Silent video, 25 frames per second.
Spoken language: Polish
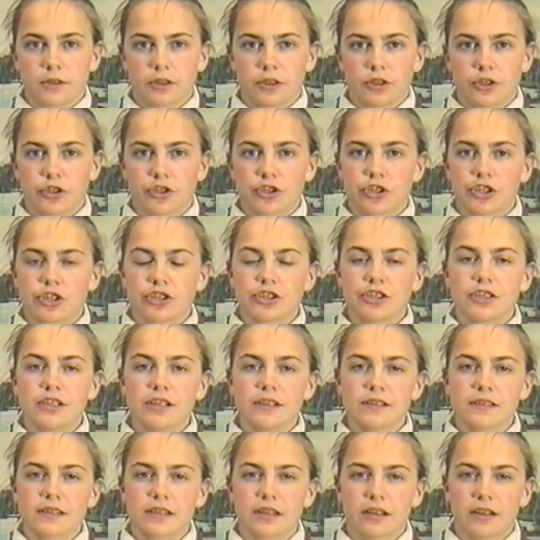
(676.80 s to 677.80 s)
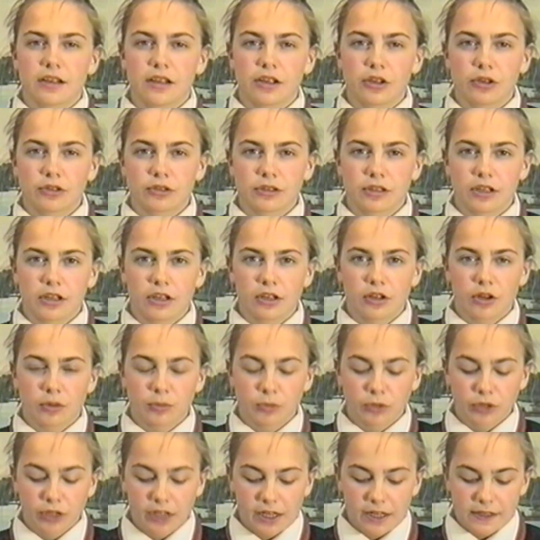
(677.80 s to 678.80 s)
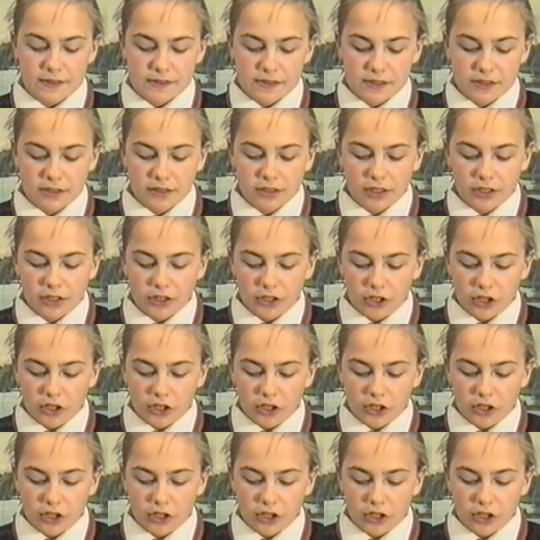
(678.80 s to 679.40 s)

Szczecinecki rejon telekomunikacyjny